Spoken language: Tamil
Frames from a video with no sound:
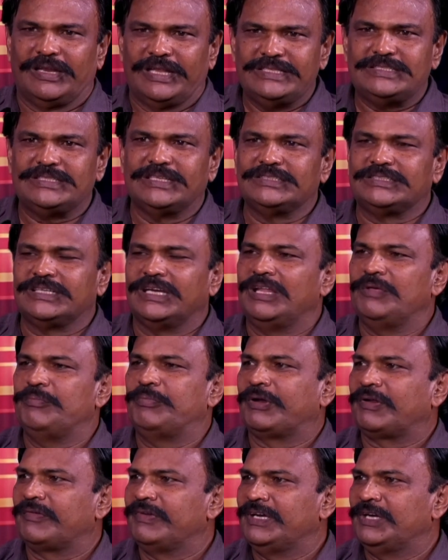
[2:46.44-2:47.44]
லைசன்ஸுகளை
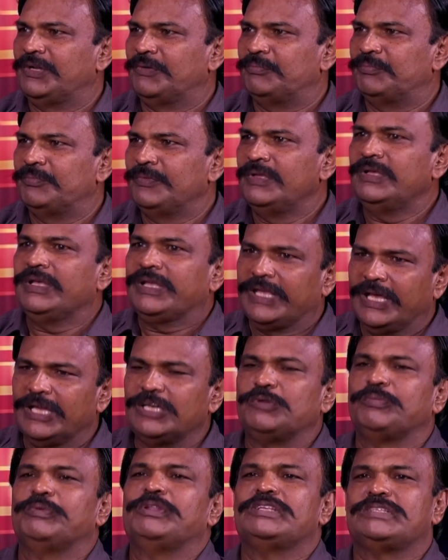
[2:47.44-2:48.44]
பெற வேண்டும்
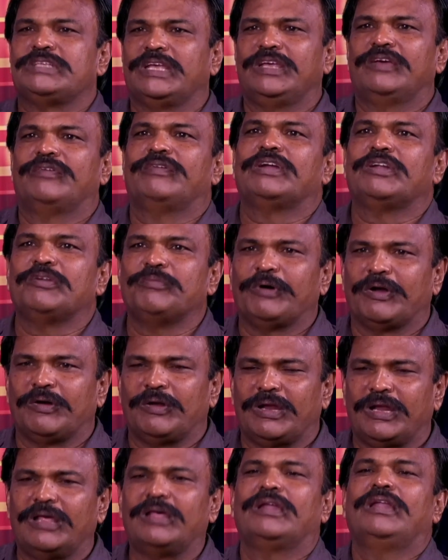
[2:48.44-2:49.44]
ஏற்றுமதி செய்ய
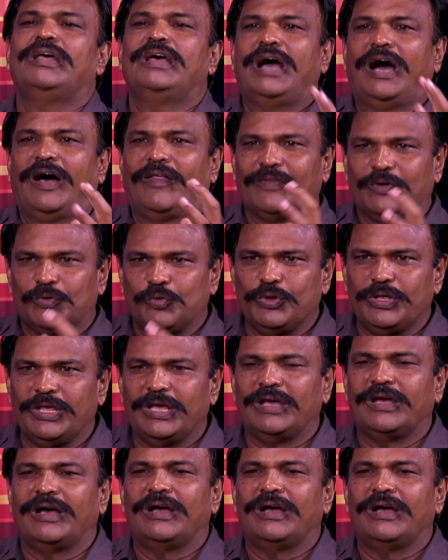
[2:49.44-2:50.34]
வேண்டுமானால் அதற்குரிய